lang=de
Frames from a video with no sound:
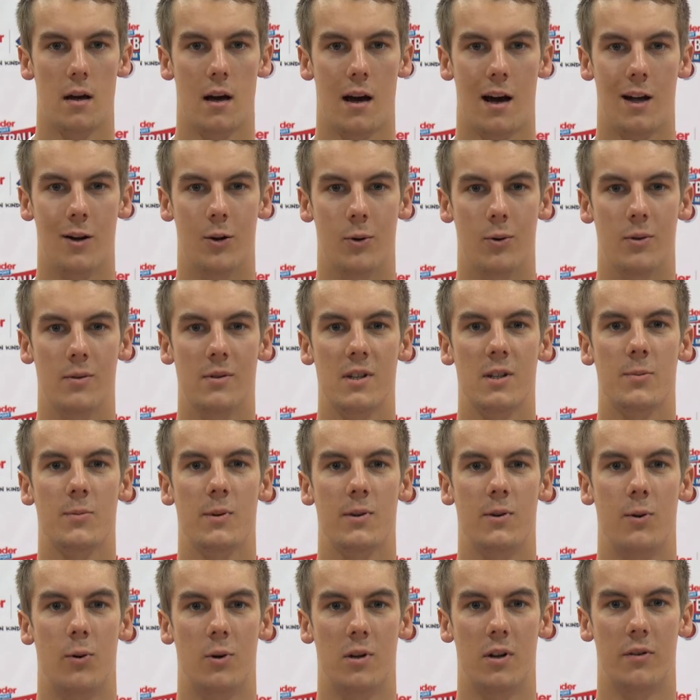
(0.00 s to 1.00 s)
Hallo, ich
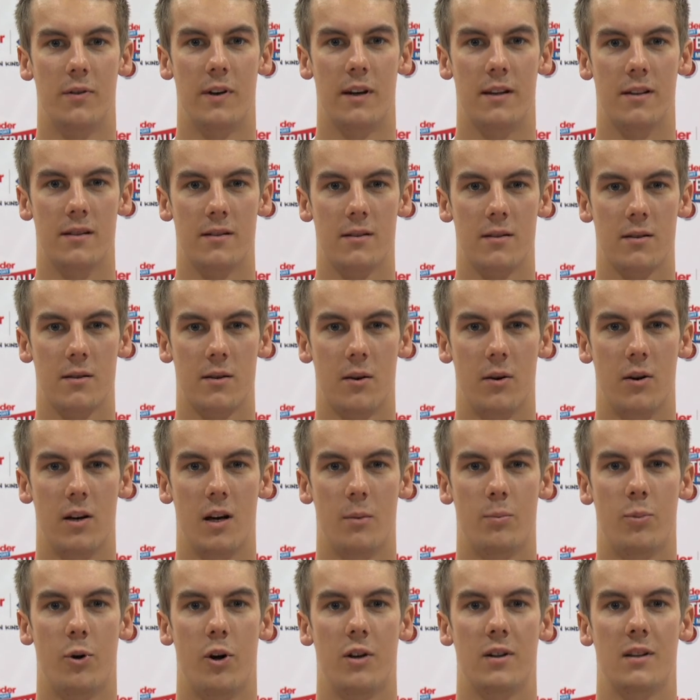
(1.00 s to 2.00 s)
bin Ole Wendt,
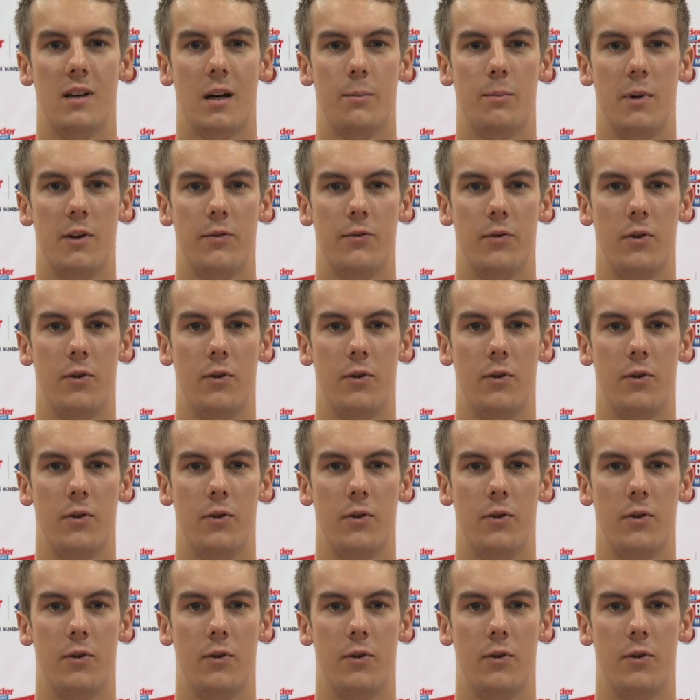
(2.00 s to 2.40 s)
euer Point Guard bei